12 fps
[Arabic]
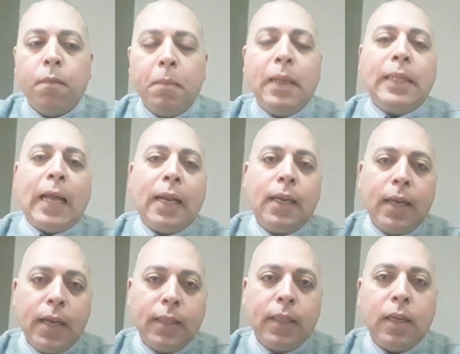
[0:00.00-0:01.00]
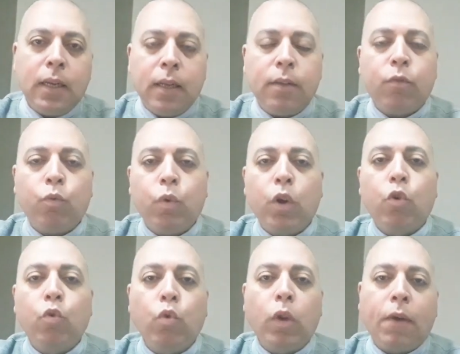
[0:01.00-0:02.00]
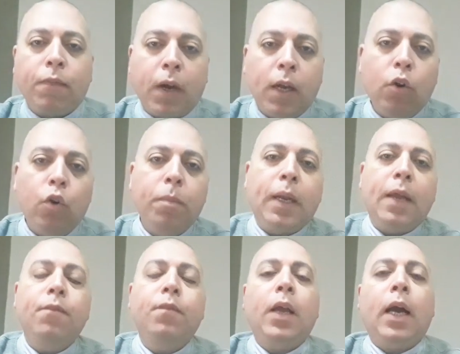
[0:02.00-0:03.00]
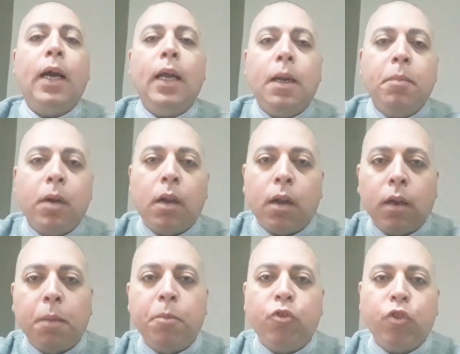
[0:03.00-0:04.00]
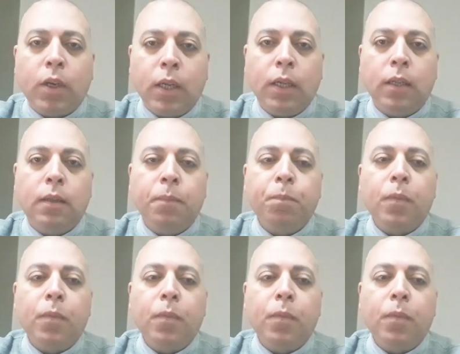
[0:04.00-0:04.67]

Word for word: من تعليقات الناس وردود أفعالهم كان في حالة من الغضب الشديد